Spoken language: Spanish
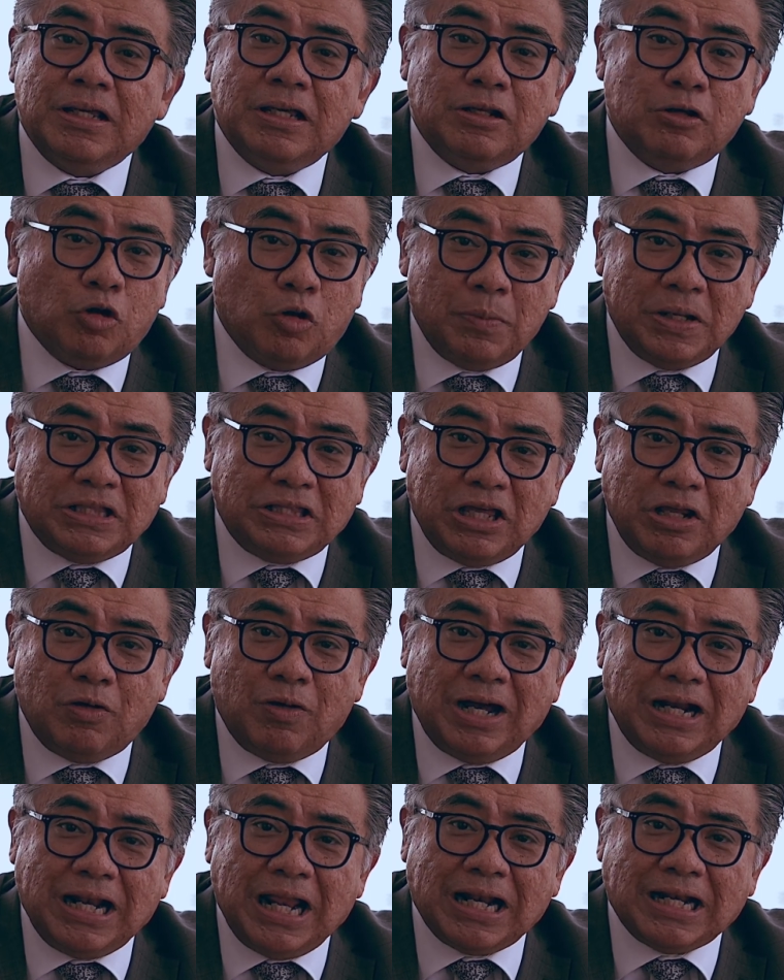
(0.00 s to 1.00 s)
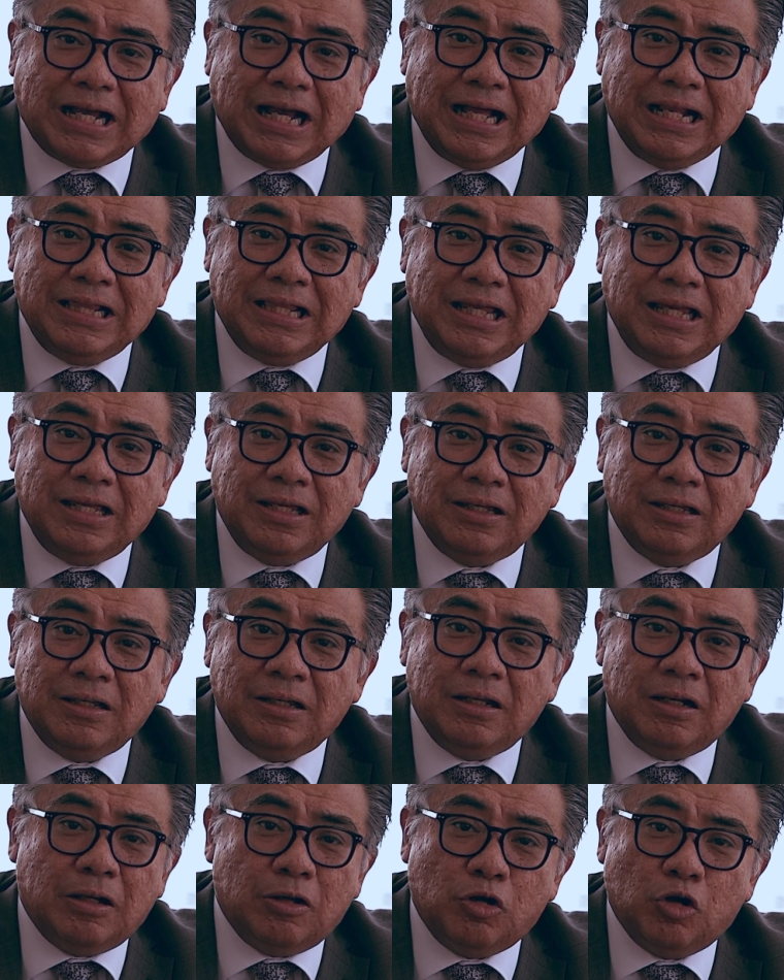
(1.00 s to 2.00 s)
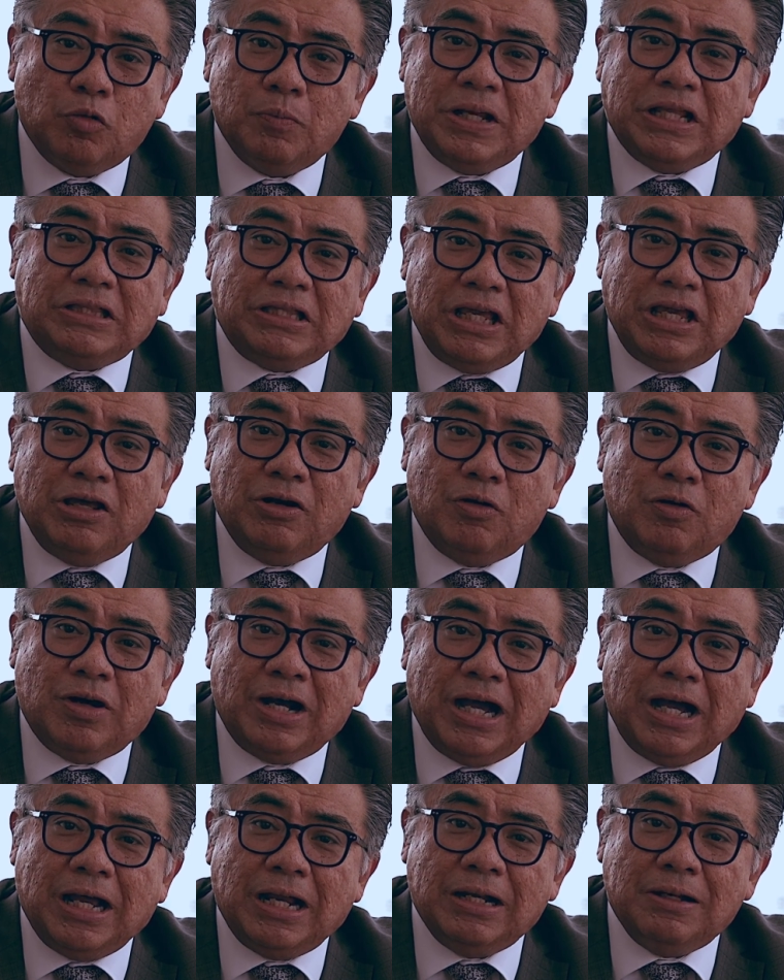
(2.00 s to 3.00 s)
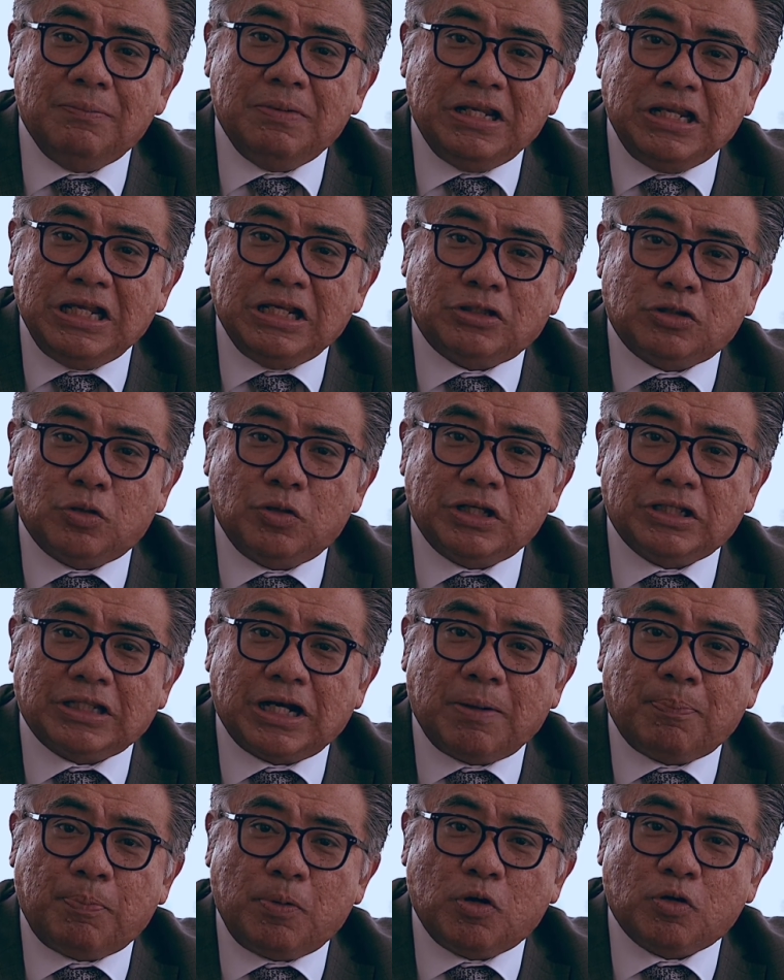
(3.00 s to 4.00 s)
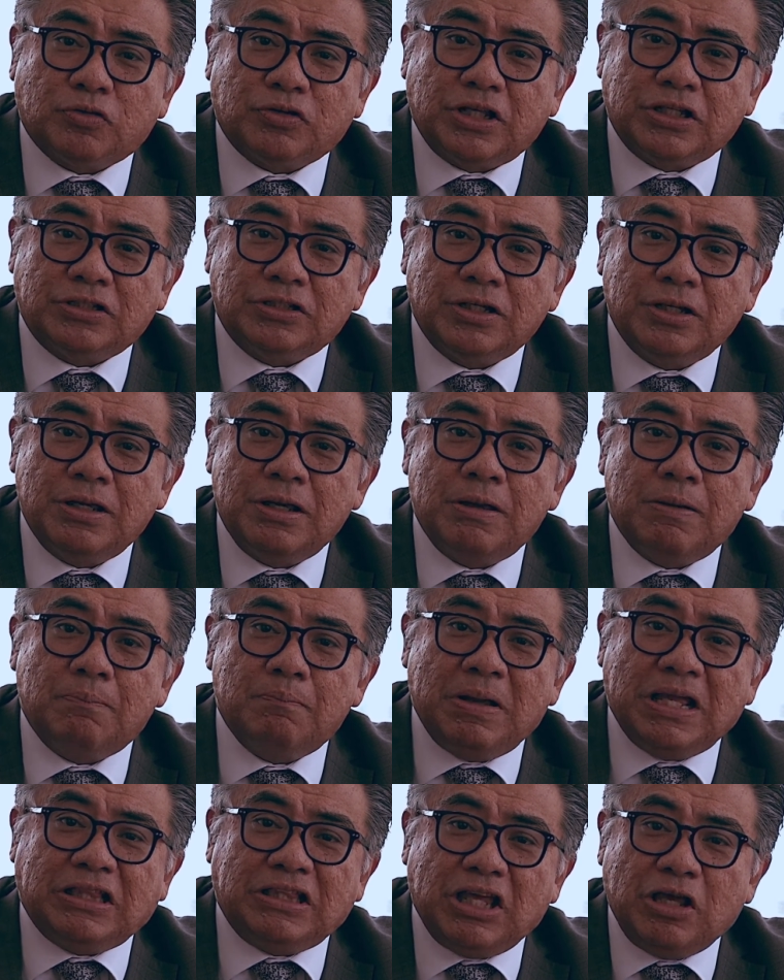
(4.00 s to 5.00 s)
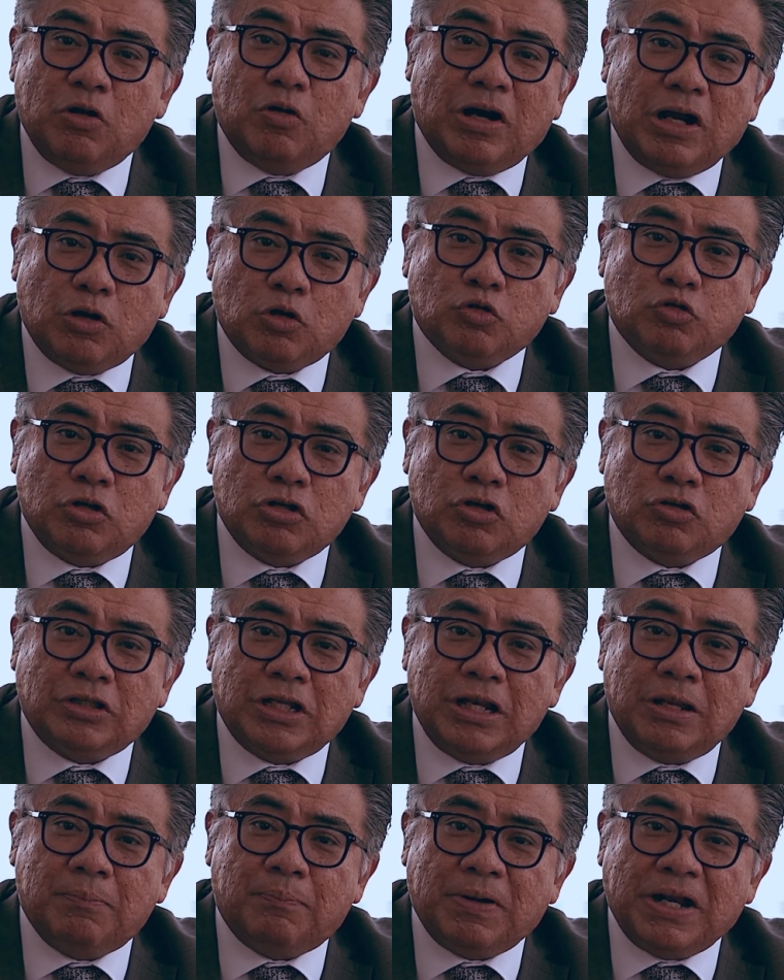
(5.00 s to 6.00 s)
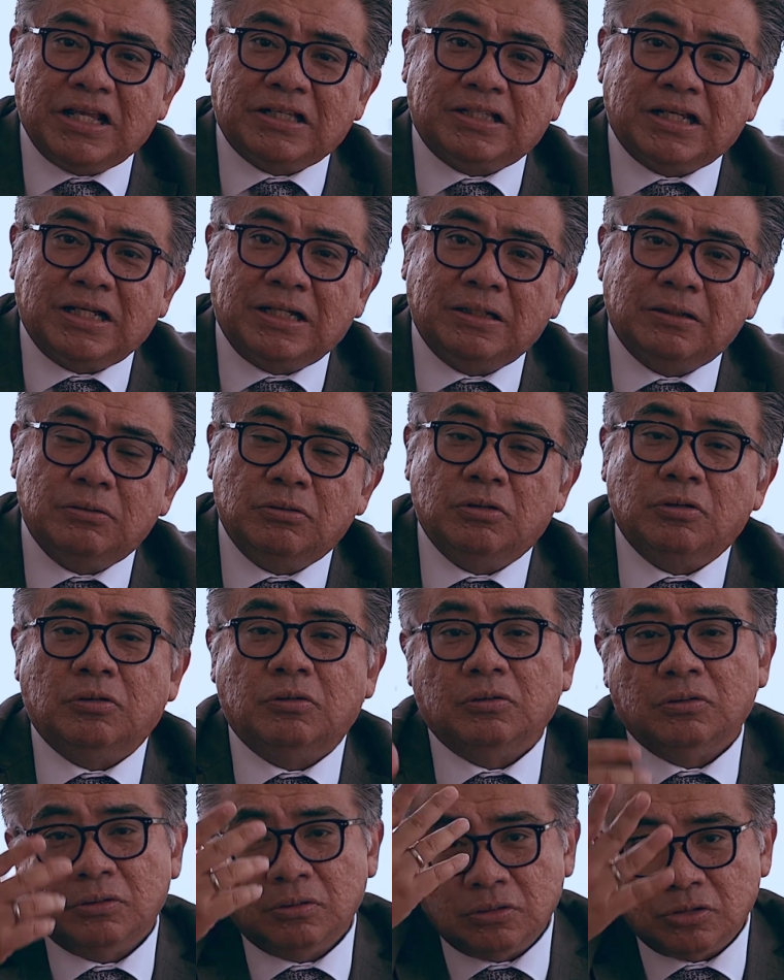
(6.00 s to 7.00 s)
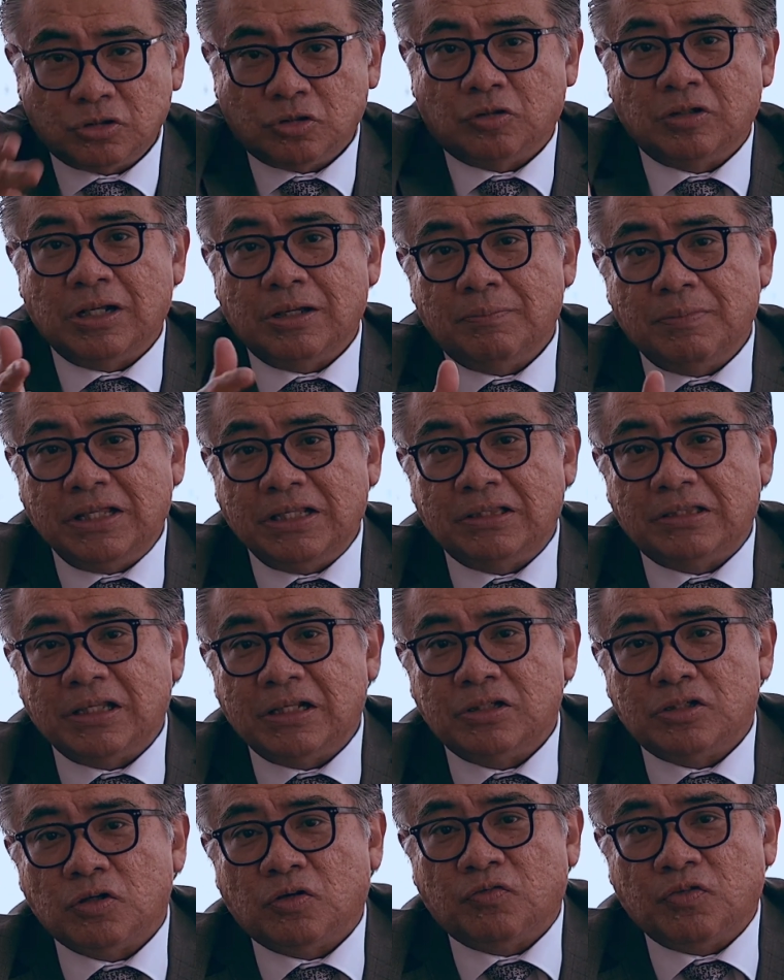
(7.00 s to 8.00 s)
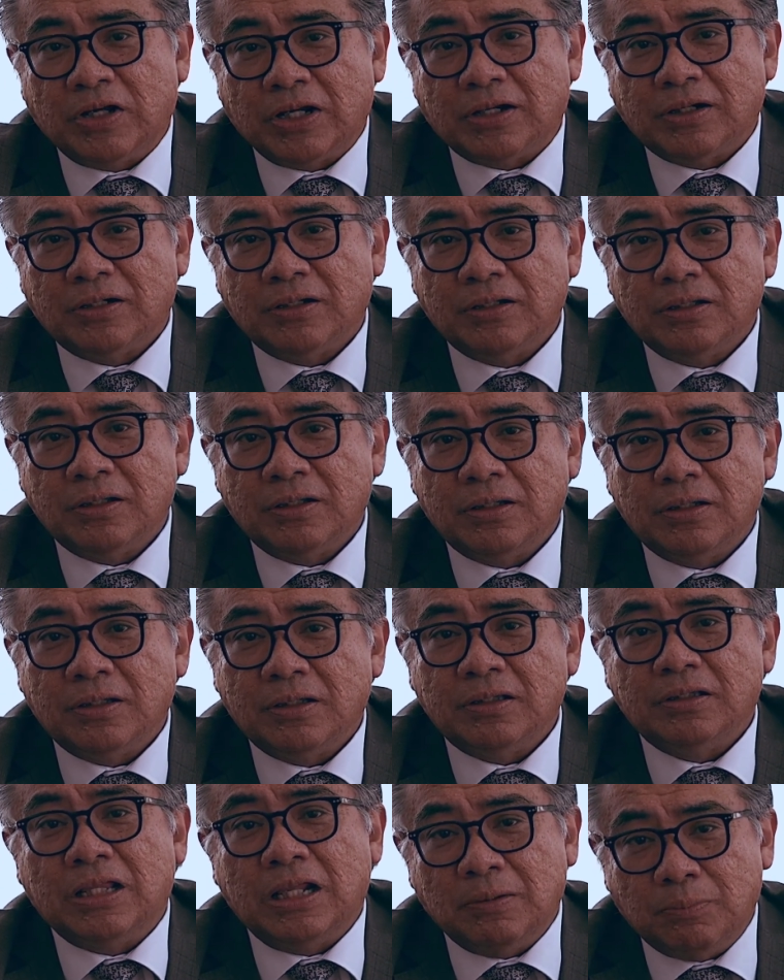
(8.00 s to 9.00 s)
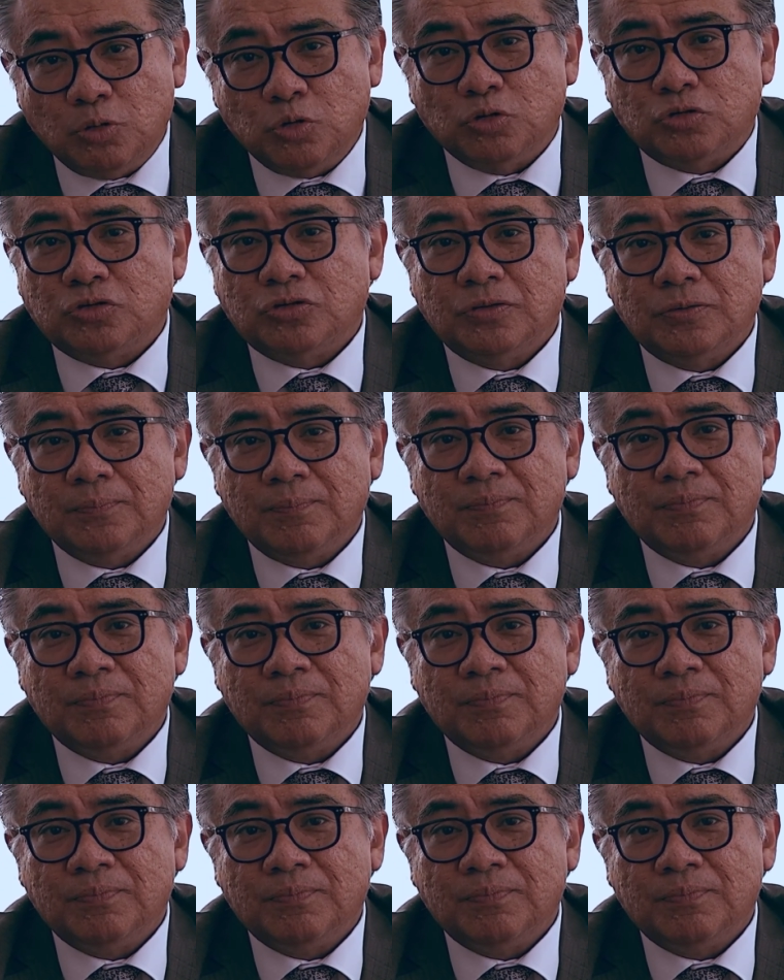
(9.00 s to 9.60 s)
Lo metieron al alcalde, lo metieron al ministro de Transportes, metieron a los dueños de la empresa. No, solamente el chofer del bus.